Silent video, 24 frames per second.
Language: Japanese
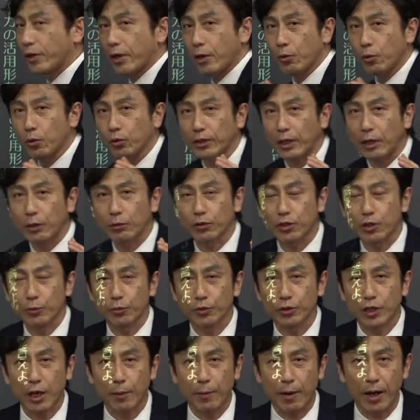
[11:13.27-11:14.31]
形を答えろっていう
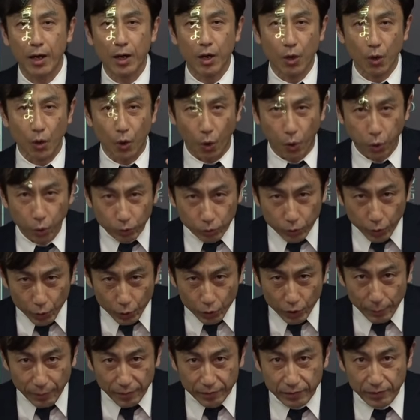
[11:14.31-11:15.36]
問題は本当によく
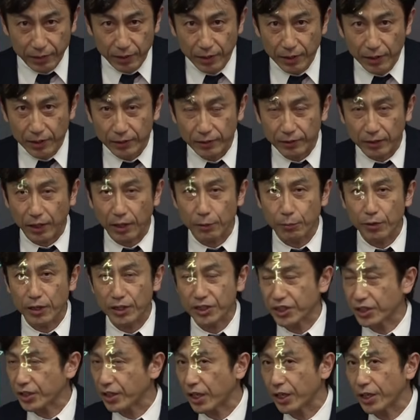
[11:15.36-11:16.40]
出ます。だから僕は
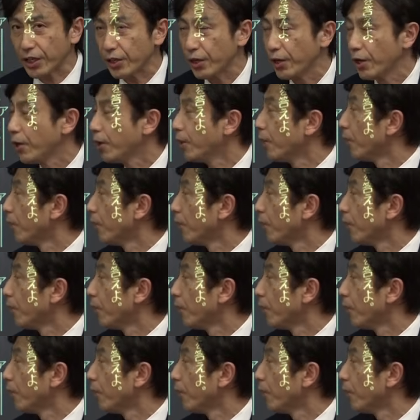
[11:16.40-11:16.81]
しっかり、